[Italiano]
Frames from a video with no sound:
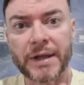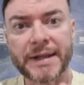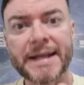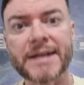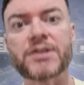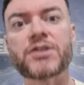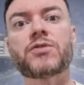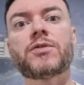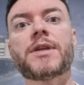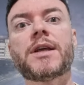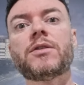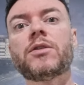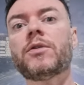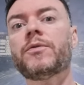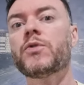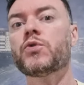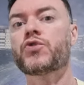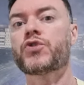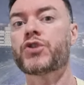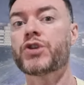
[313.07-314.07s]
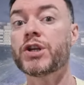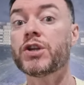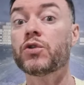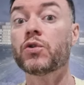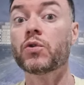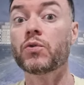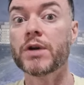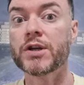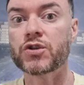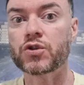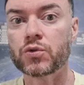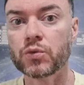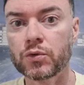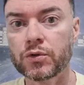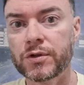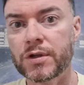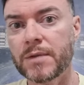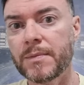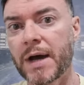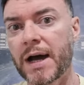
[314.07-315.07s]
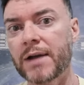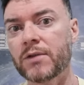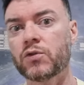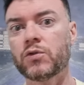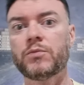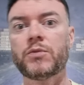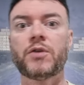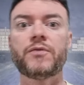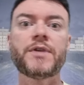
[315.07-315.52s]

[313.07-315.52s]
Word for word: Adesso da dove è uscito questo ultimatum?